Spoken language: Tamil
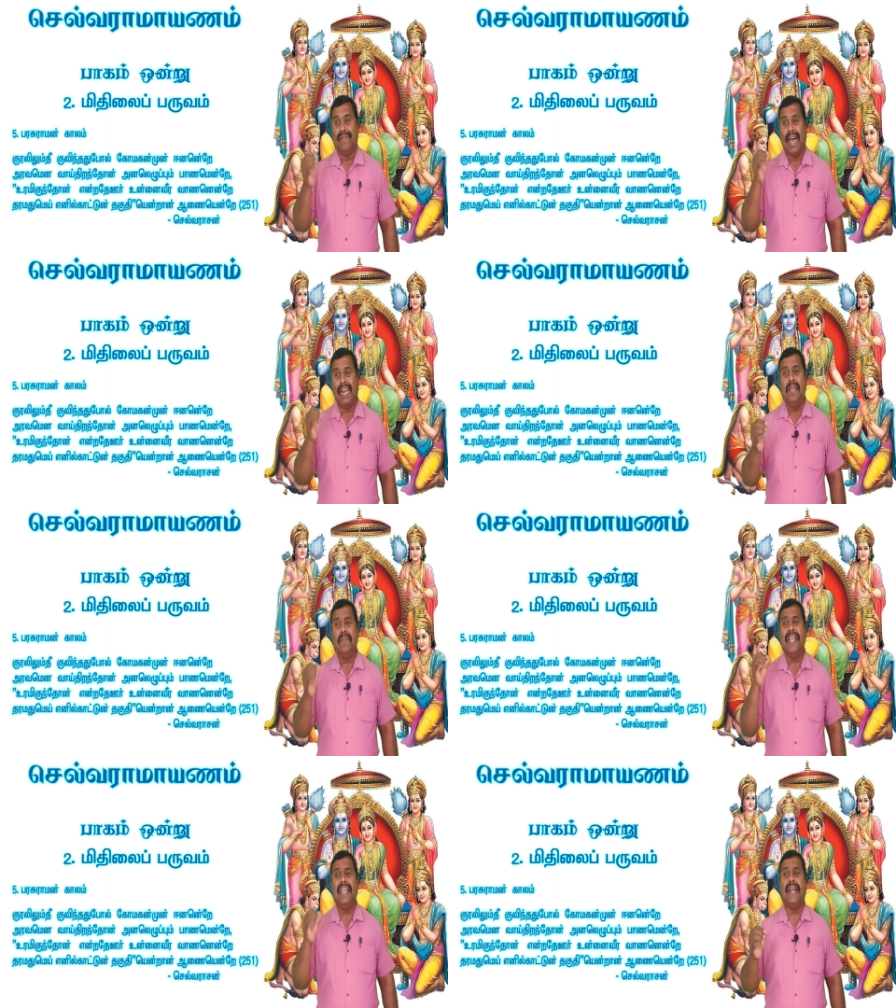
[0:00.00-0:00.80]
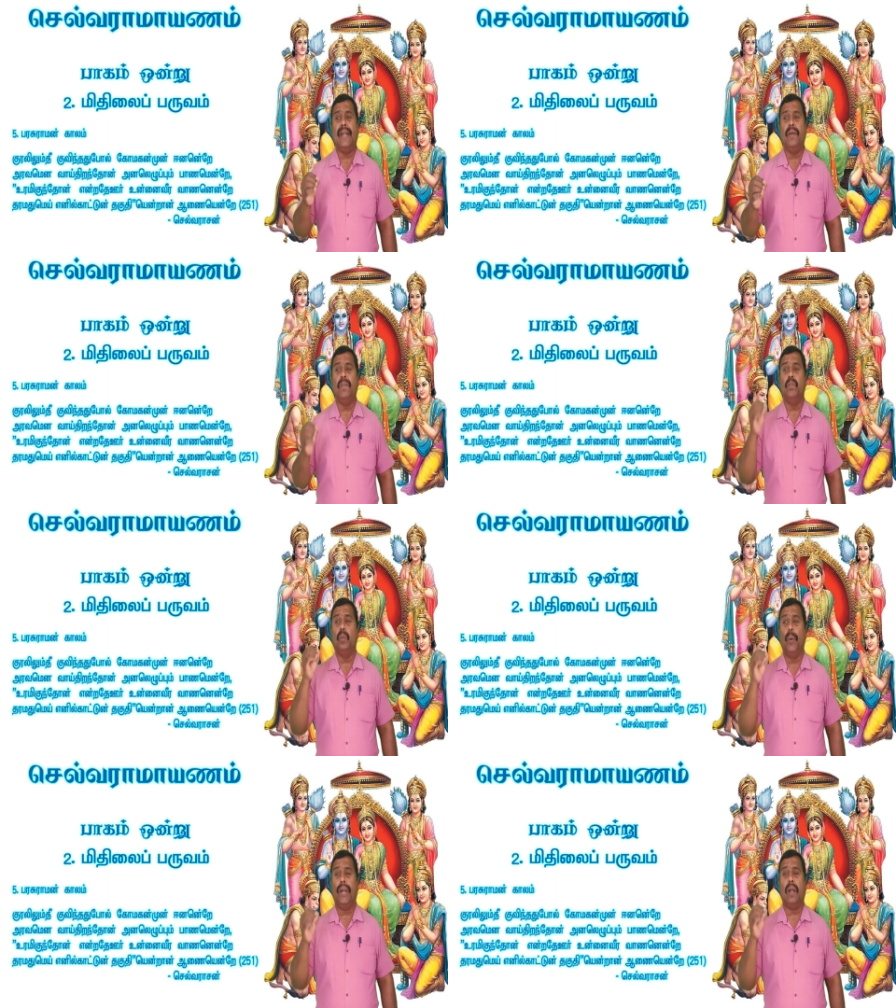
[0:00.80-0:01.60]
வலிமை என்னும்
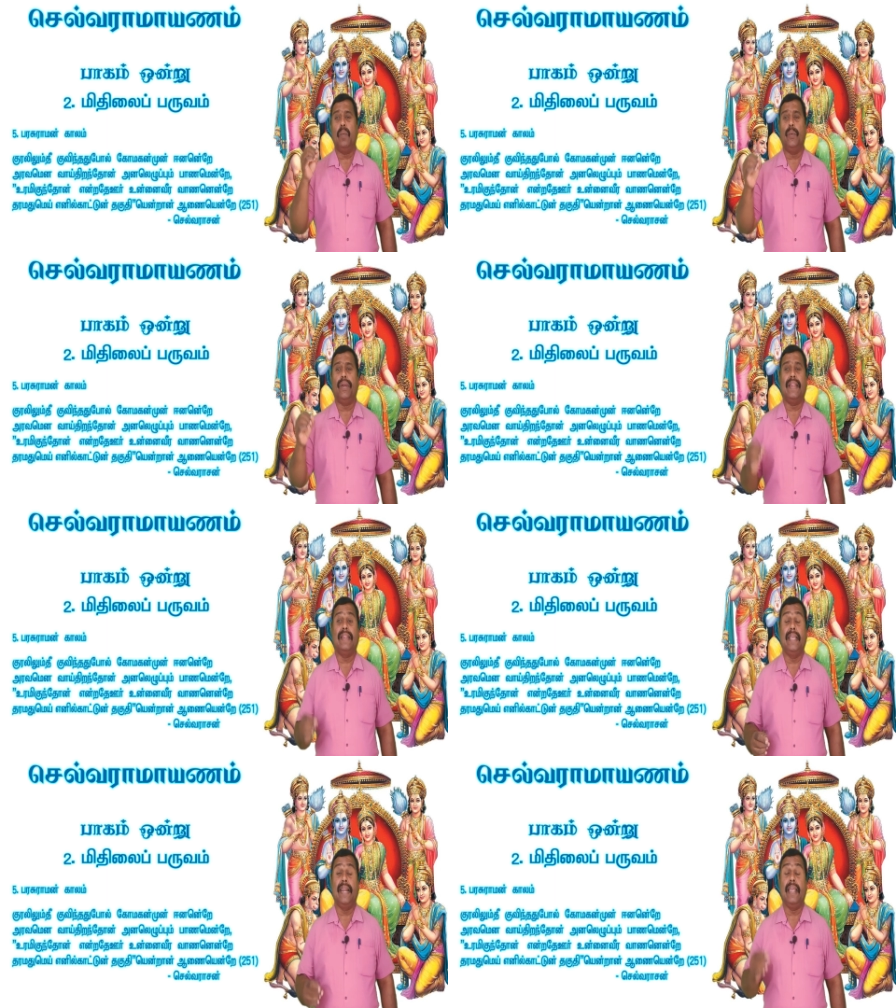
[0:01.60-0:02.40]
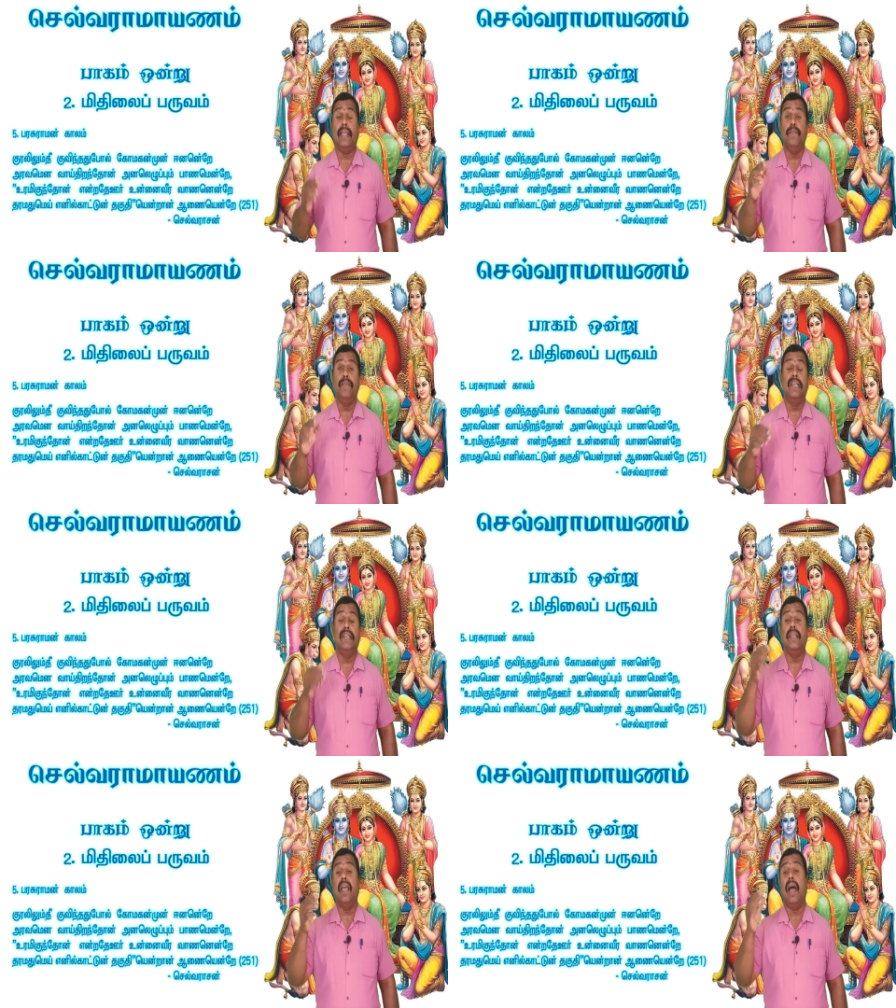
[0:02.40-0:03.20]
உடல் உரத்தினை
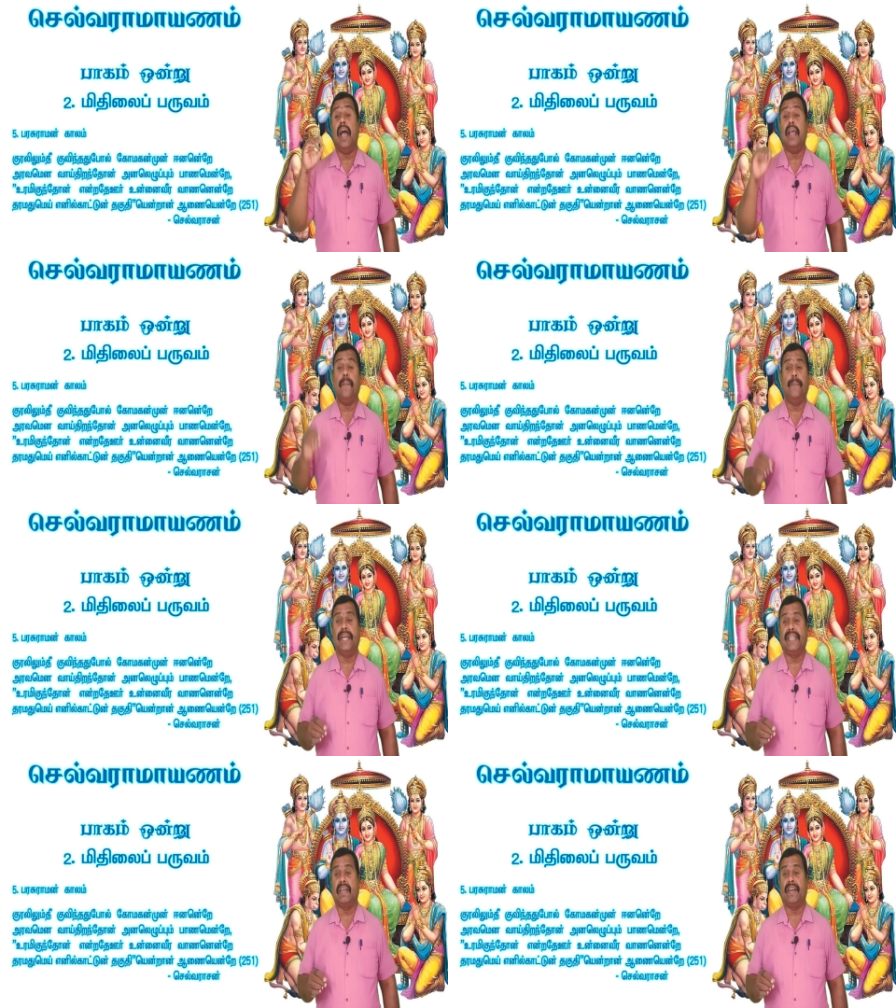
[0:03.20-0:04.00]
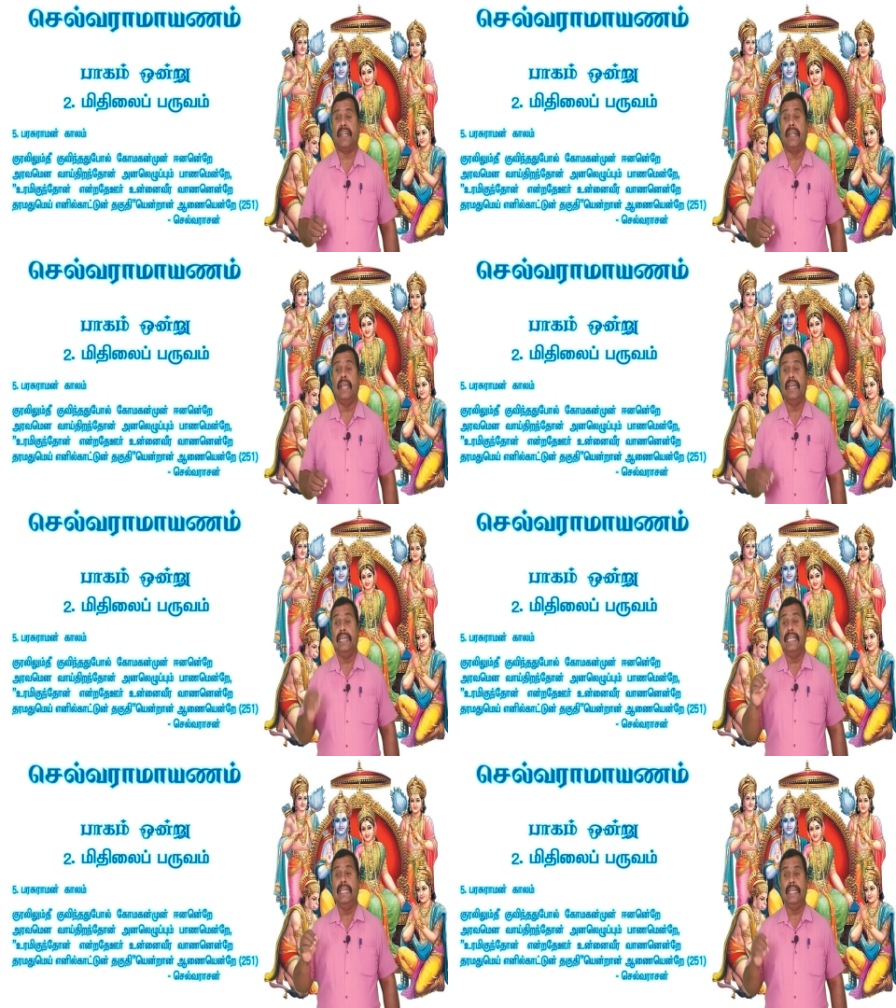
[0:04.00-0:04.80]
மிகுதியாக பெற்றவன்
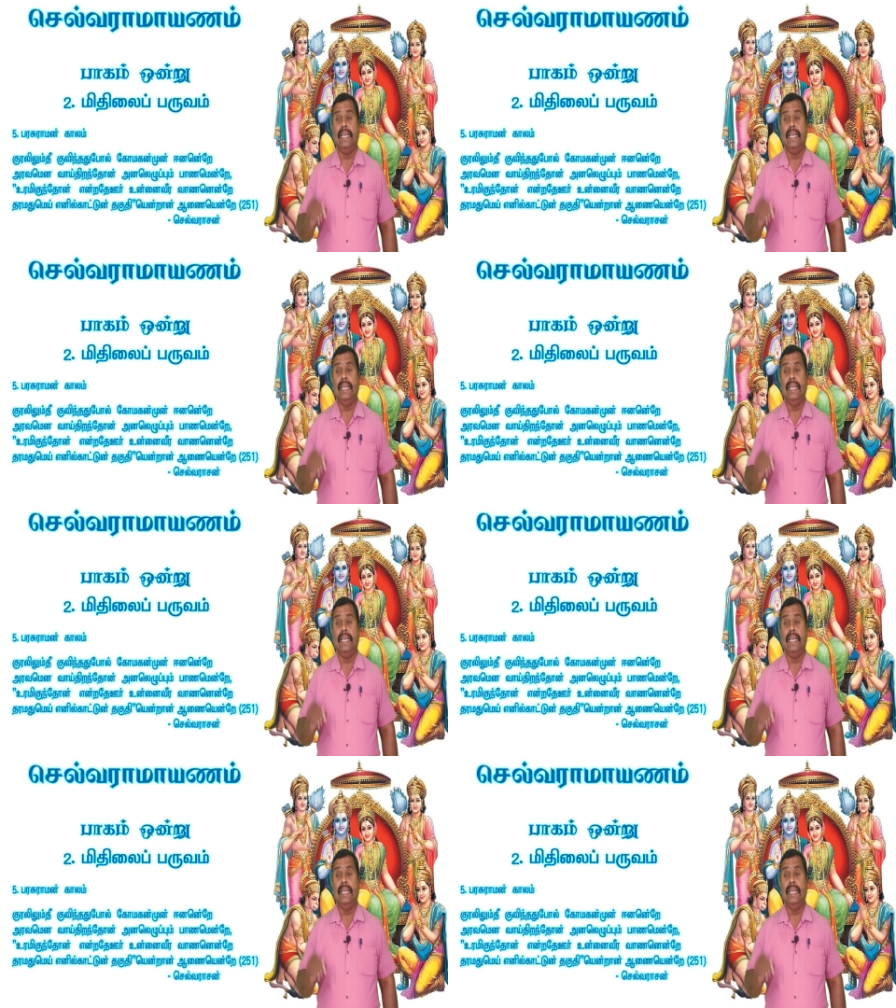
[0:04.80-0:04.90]
நீ